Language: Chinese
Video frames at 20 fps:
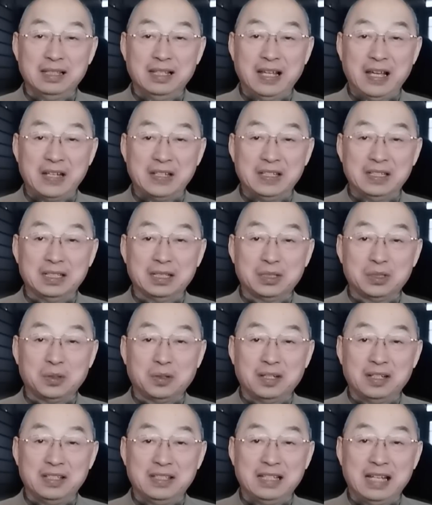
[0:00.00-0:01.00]
赖清德
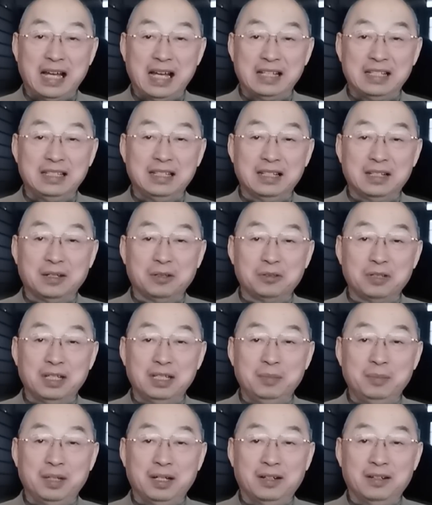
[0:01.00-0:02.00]
做了假戏的高
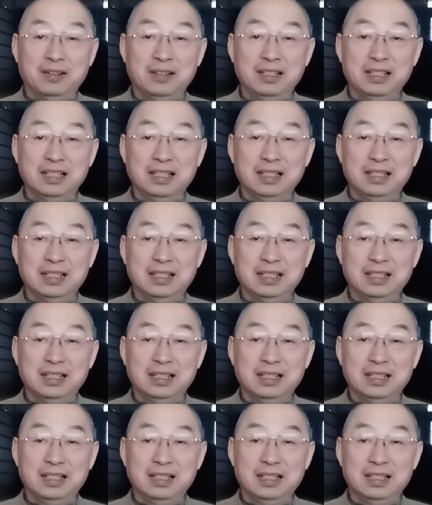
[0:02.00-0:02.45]
端疫苗，